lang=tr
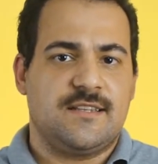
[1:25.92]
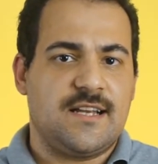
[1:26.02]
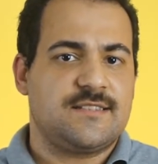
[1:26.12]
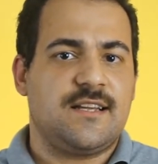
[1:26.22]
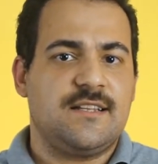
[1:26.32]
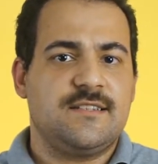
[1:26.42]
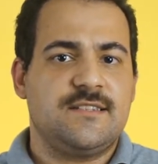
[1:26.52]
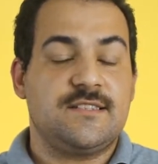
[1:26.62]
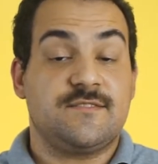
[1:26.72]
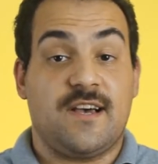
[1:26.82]
ders
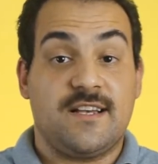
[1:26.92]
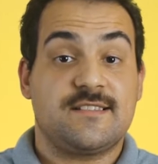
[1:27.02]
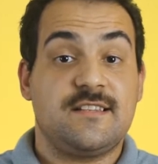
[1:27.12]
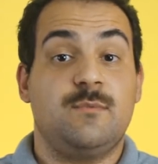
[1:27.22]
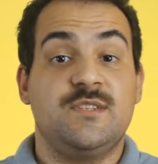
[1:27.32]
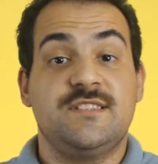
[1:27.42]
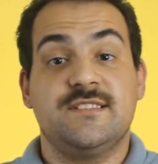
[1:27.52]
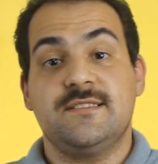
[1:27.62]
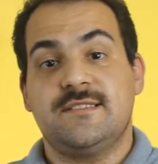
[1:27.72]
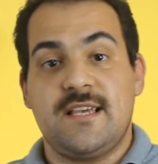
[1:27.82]
aldığınız ve asıl
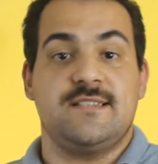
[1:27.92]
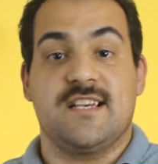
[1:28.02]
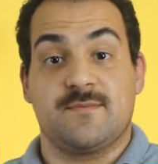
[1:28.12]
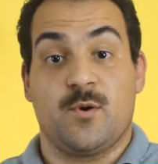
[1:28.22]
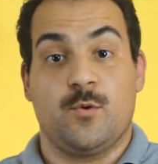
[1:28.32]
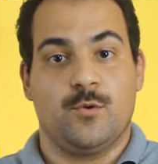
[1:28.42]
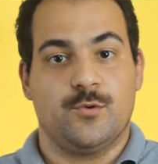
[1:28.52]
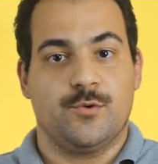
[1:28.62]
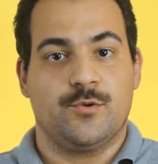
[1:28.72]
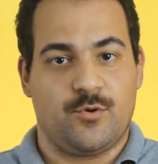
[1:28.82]
amacınızın tez yazmak
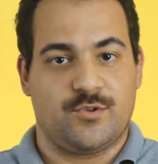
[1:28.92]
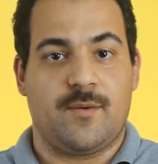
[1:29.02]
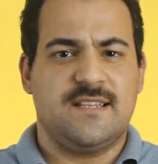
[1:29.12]
olduğu program.